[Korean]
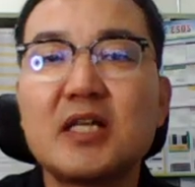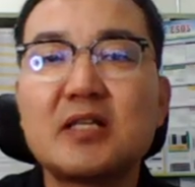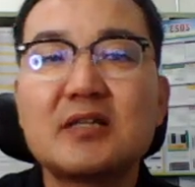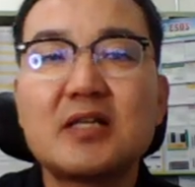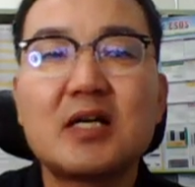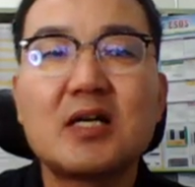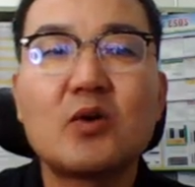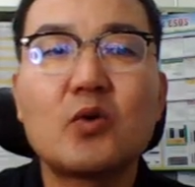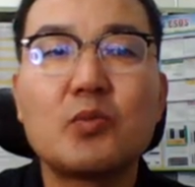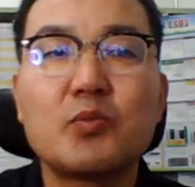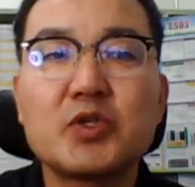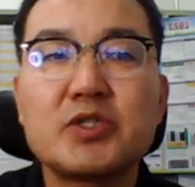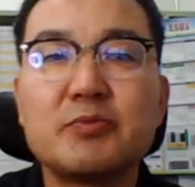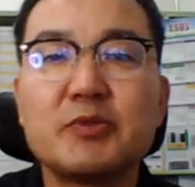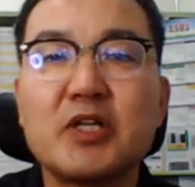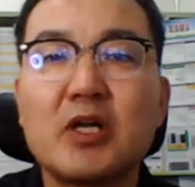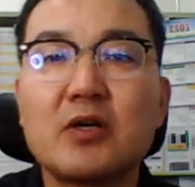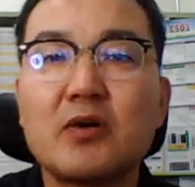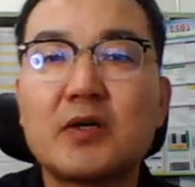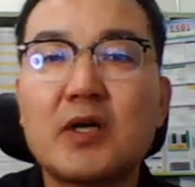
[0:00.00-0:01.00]
됐다라고
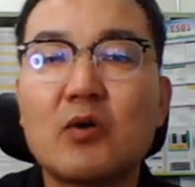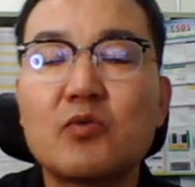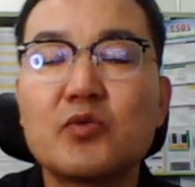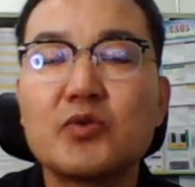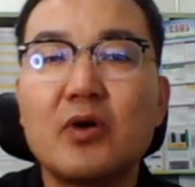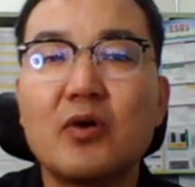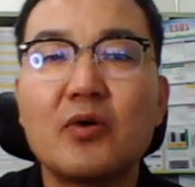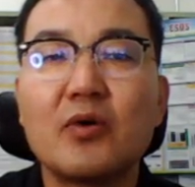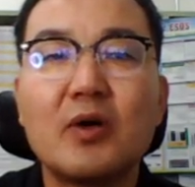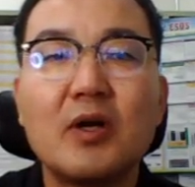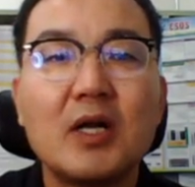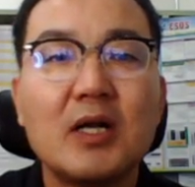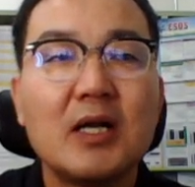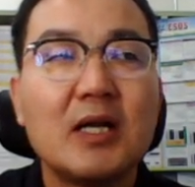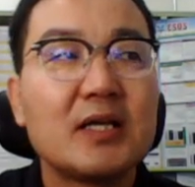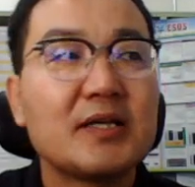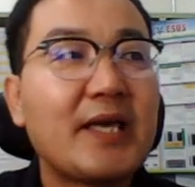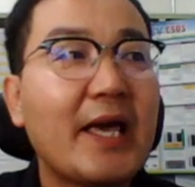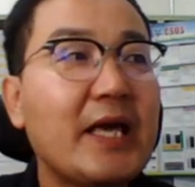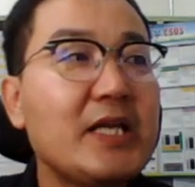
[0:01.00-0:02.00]
보시면 될 것 같고요.
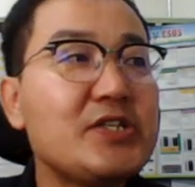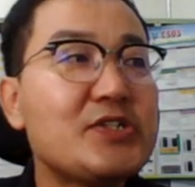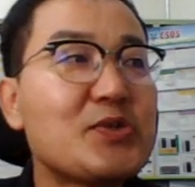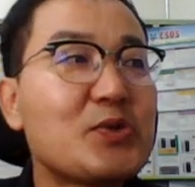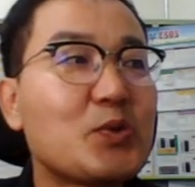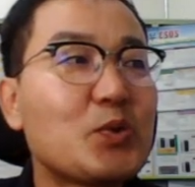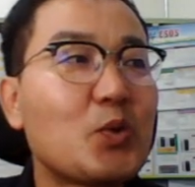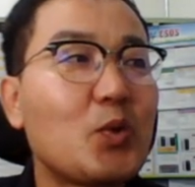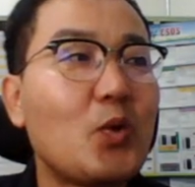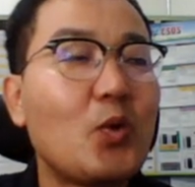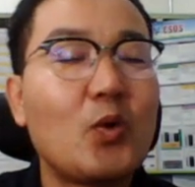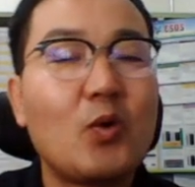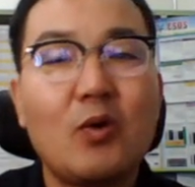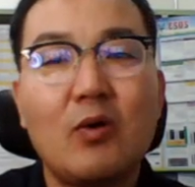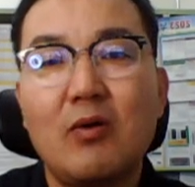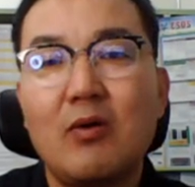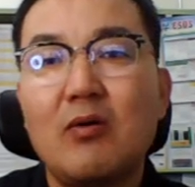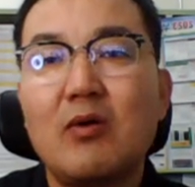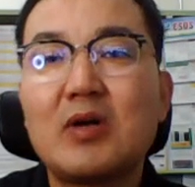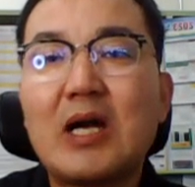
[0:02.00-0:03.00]
개인적으로
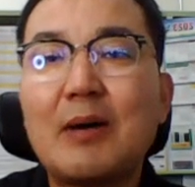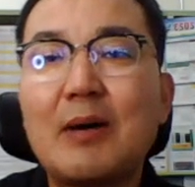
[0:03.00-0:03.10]
어,